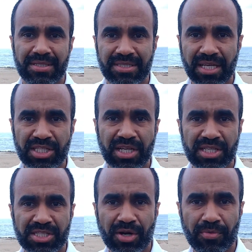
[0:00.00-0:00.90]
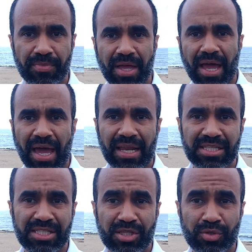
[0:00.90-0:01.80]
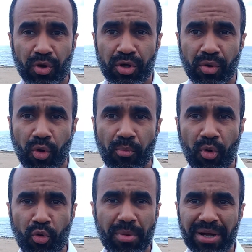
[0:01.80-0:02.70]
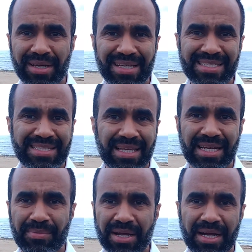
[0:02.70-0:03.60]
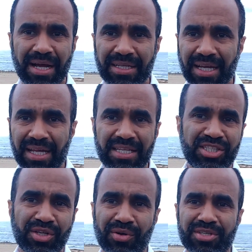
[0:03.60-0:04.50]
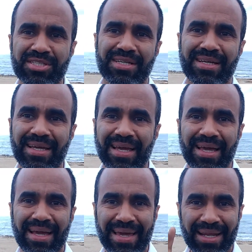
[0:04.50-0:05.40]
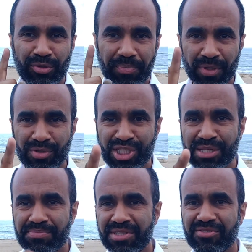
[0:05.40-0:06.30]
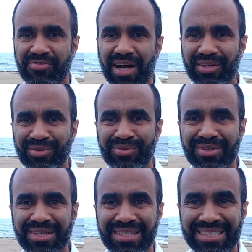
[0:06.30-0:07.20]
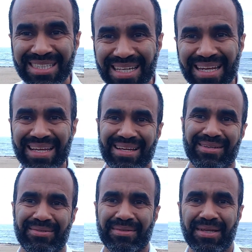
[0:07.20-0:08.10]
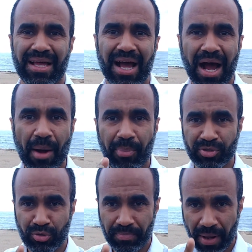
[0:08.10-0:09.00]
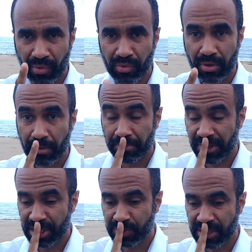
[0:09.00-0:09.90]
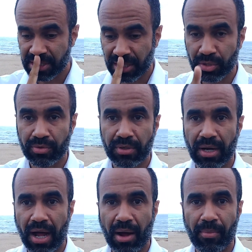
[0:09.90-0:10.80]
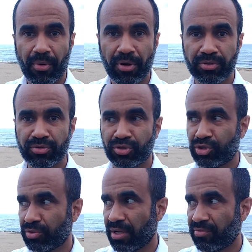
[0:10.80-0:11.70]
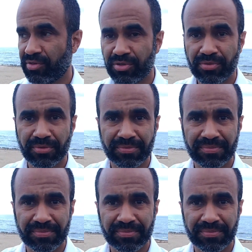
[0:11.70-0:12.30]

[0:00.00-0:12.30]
Sem direção, elas se tornam como uma esteira mecânica religiosa, querendo pelo simples fato de crer. Apóstolo Paulo, mesmo estando a bordo de um navio,